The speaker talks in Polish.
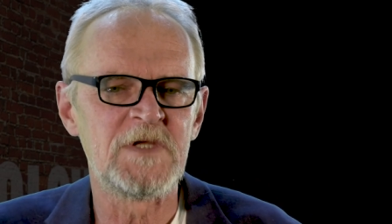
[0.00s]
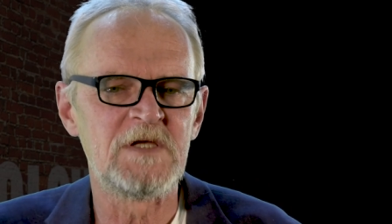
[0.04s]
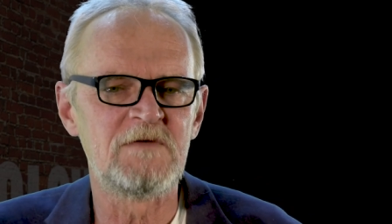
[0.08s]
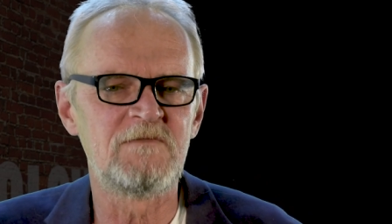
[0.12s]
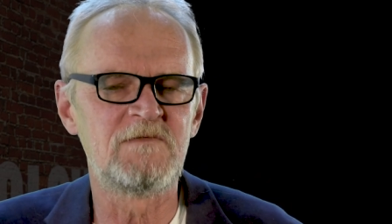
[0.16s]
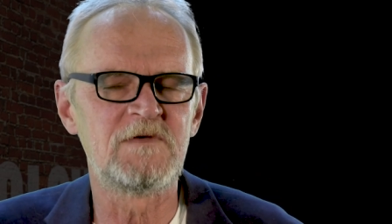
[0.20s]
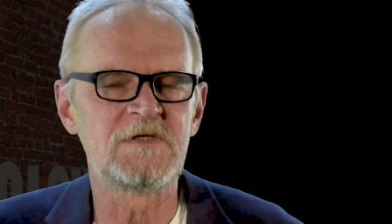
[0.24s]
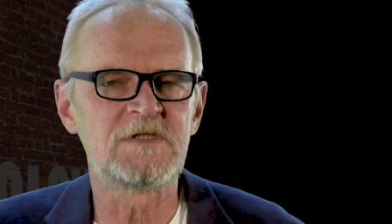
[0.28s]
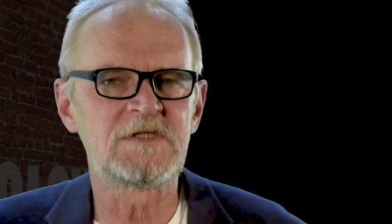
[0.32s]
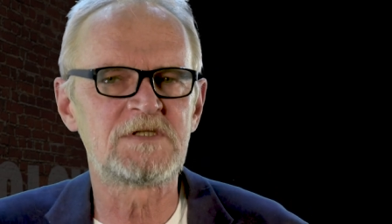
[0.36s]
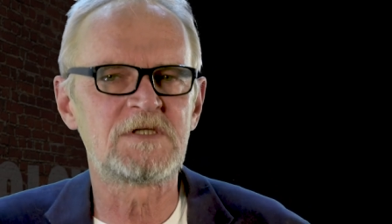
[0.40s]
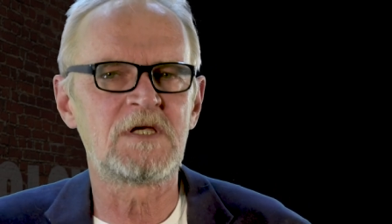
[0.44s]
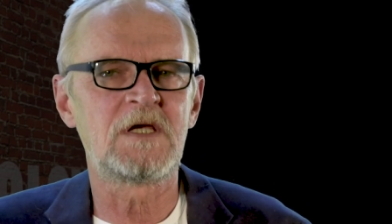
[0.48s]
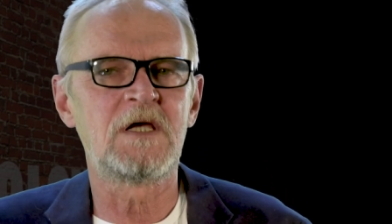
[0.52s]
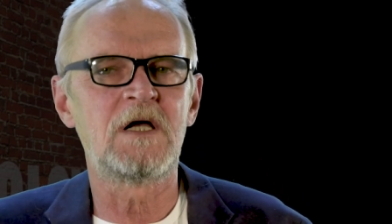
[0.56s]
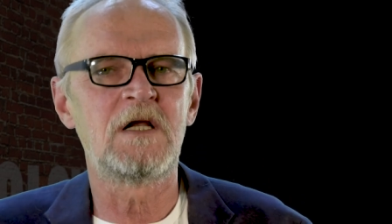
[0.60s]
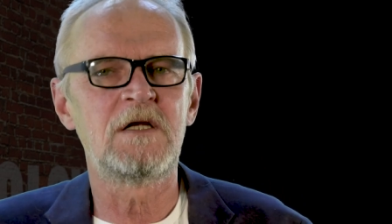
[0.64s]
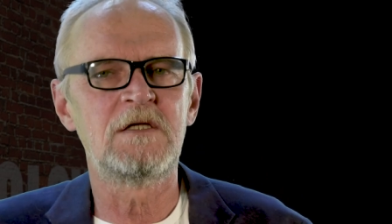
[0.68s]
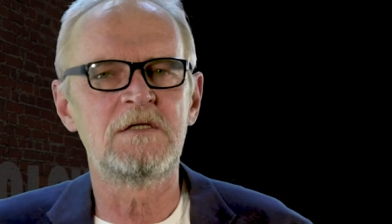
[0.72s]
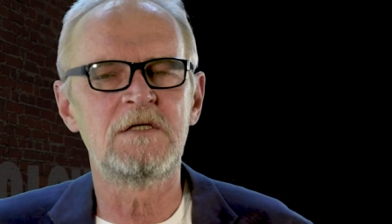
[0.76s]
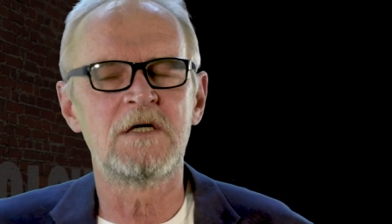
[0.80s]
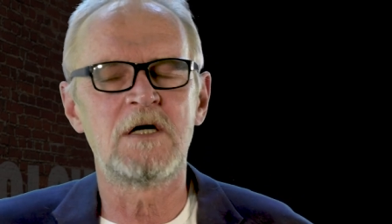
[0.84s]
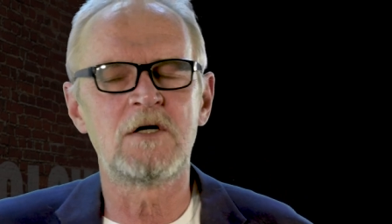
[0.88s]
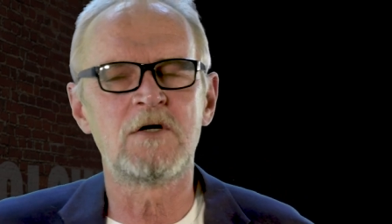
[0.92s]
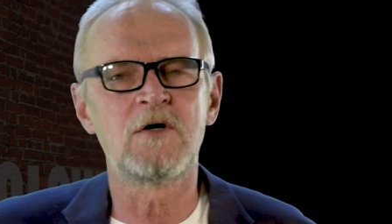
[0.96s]

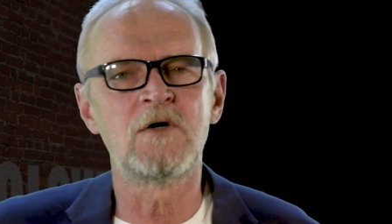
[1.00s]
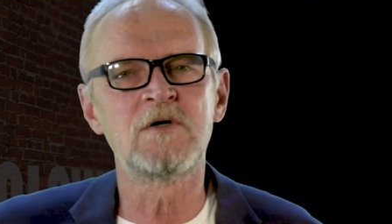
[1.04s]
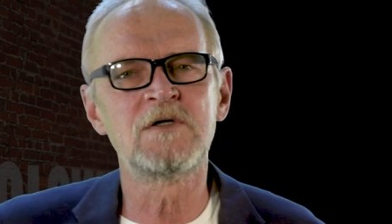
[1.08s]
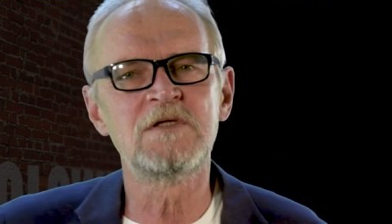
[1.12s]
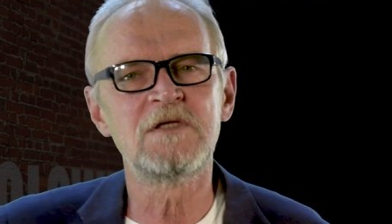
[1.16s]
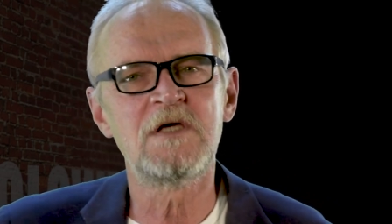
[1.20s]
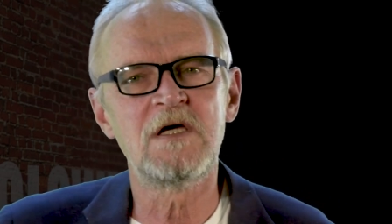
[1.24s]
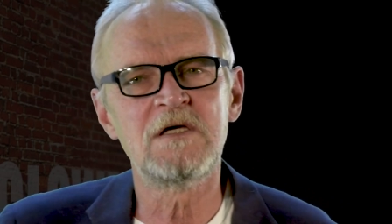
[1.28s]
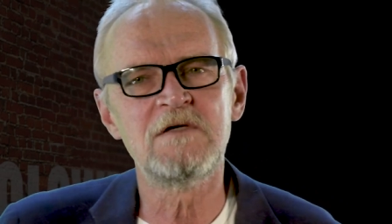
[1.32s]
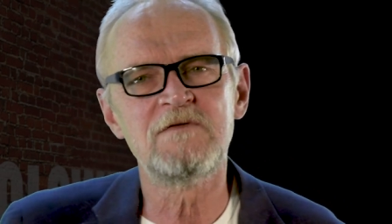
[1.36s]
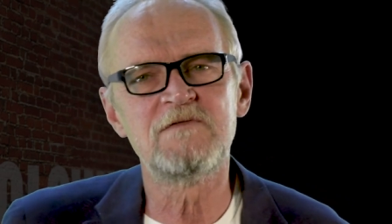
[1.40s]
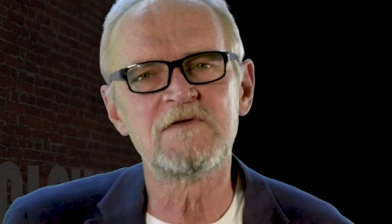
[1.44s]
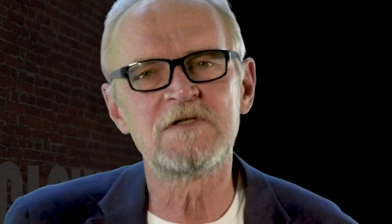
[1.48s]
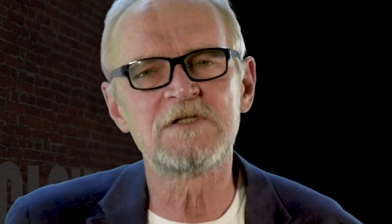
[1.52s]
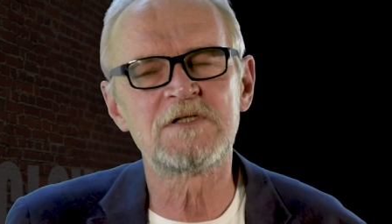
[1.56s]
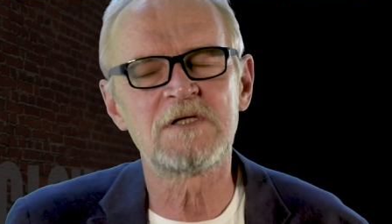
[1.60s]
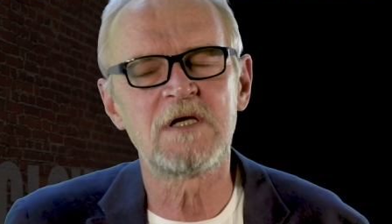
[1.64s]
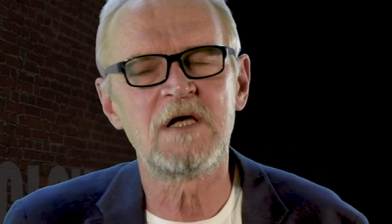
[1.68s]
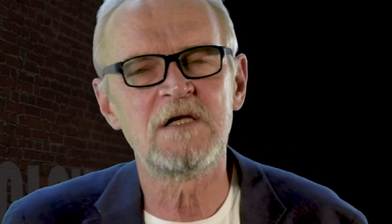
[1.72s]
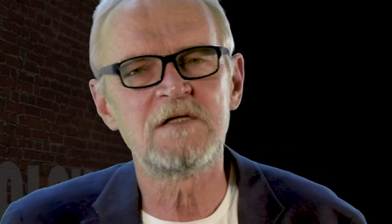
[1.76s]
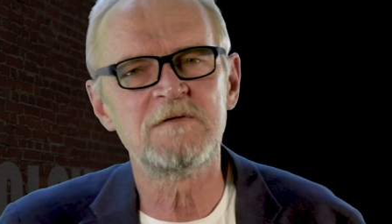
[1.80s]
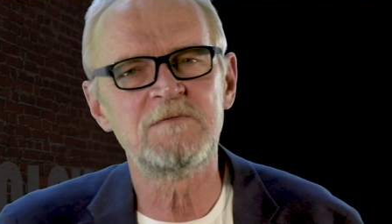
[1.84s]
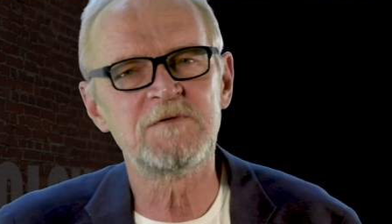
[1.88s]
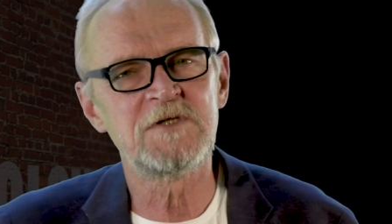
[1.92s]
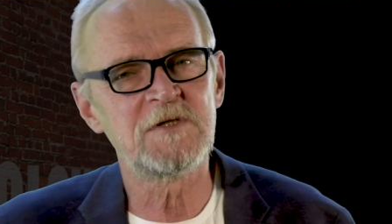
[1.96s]
wystrzegali jak ognia i
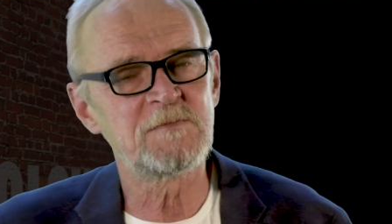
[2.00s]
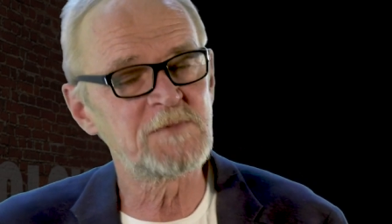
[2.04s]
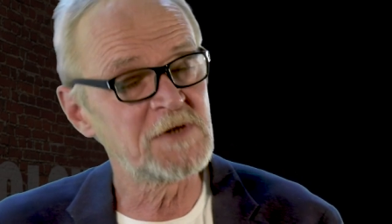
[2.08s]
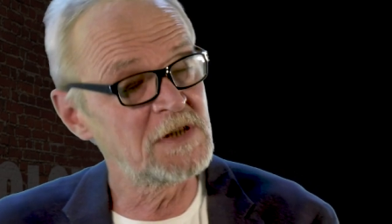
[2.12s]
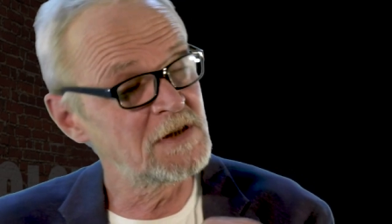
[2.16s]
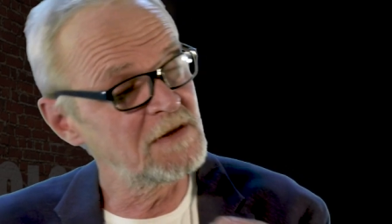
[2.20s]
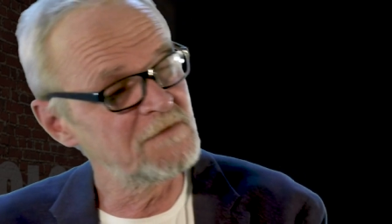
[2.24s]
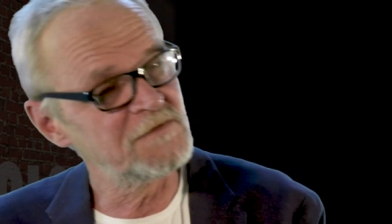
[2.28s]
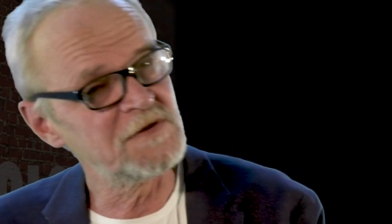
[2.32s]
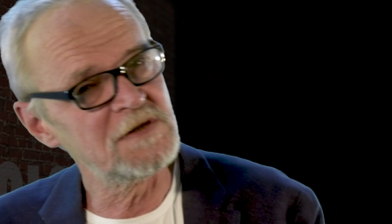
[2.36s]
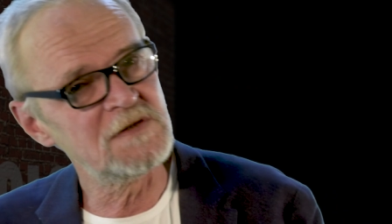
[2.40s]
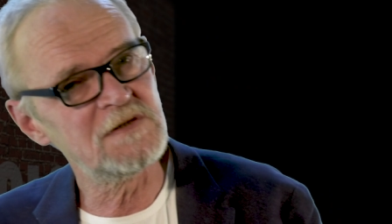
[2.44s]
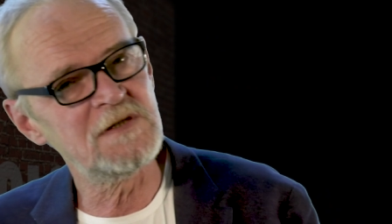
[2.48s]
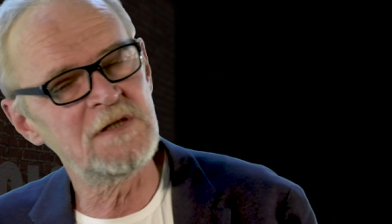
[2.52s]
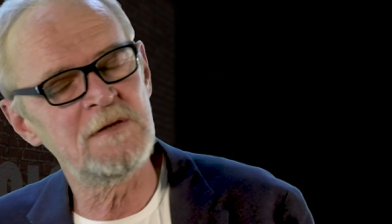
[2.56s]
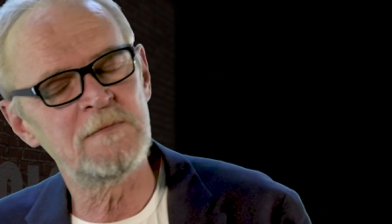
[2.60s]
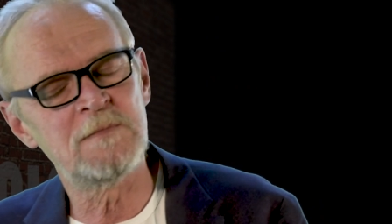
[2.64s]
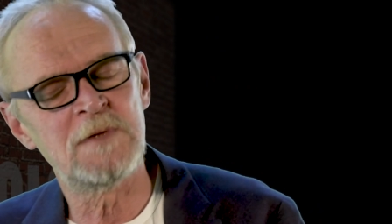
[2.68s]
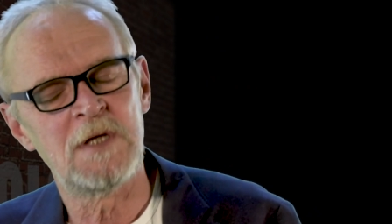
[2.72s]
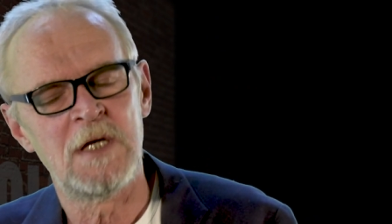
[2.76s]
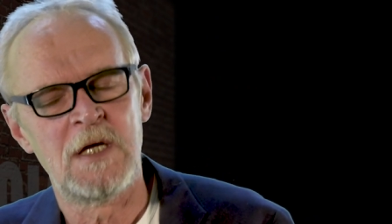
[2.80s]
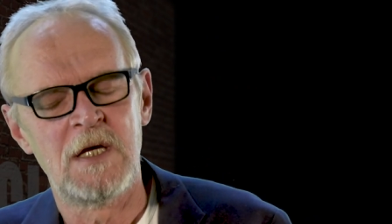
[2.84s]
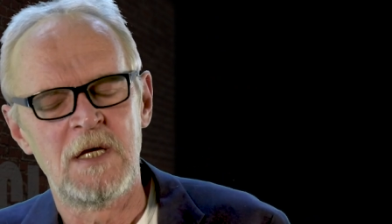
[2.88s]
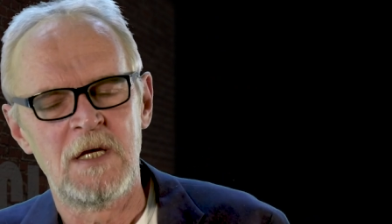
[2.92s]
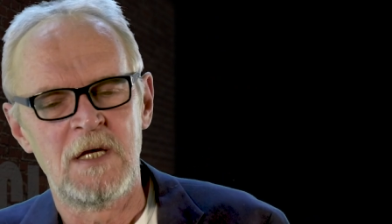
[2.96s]
wystrzegaliśmy się przede wszystkim